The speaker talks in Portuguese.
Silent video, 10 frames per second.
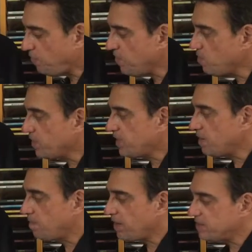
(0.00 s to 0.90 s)
fio
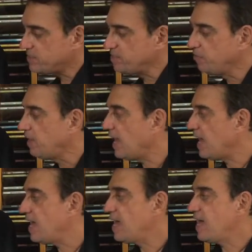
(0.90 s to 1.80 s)
aqui para
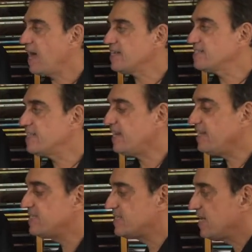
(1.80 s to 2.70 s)
simular as
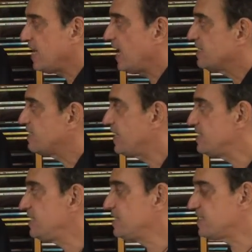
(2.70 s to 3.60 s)
três as
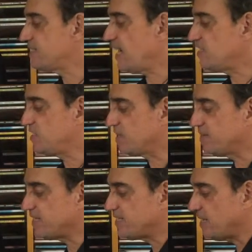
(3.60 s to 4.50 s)
três listras da Adidas.
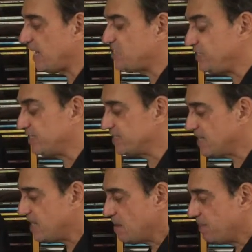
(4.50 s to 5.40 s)
Mas essa
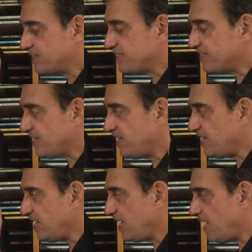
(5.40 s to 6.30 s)
Adidas, mas essa
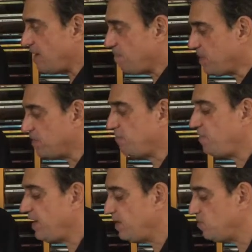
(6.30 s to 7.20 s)
aqui é
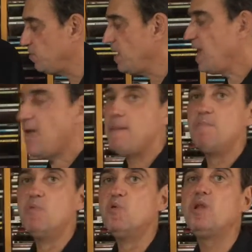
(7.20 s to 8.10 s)
perfeito,
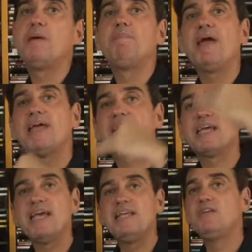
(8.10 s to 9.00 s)
emula bem
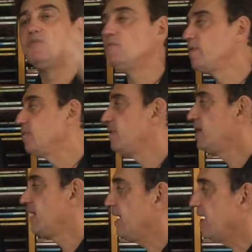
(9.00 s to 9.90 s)
aquele número
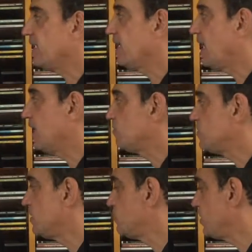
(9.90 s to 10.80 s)
é, lá
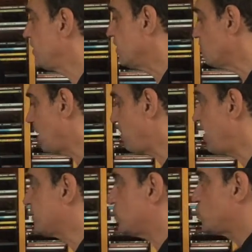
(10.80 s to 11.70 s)
dos anos 80. Uma
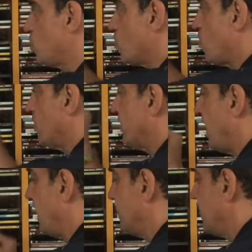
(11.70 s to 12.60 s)
peça só
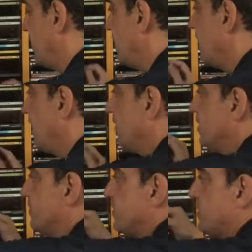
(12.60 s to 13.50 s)
cortada, né? Que
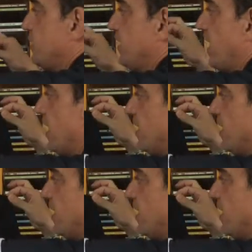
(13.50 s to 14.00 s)
se você tirar